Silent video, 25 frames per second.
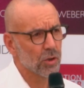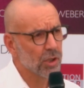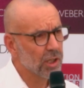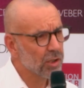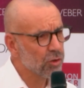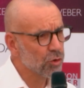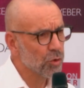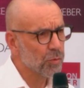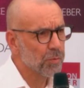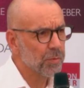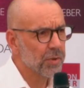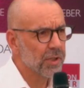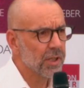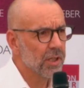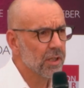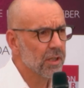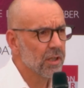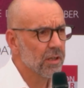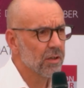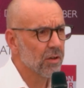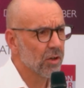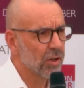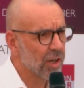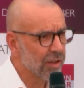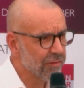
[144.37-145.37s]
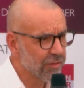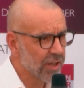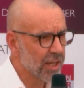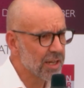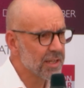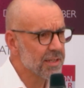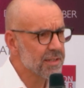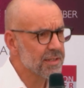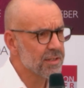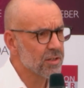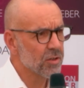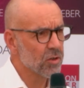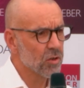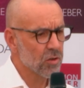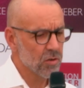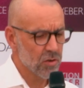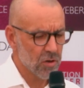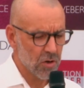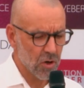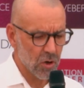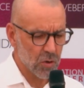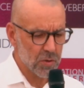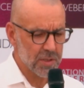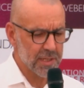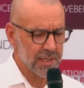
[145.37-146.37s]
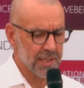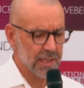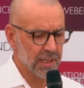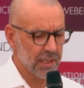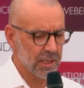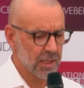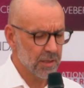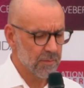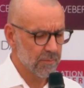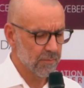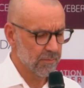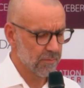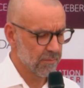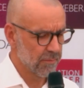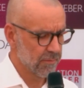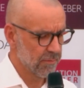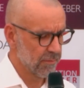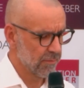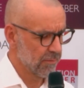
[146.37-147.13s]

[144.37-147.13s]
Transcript: en Éthiopie, en Afghanistan, en Syrie,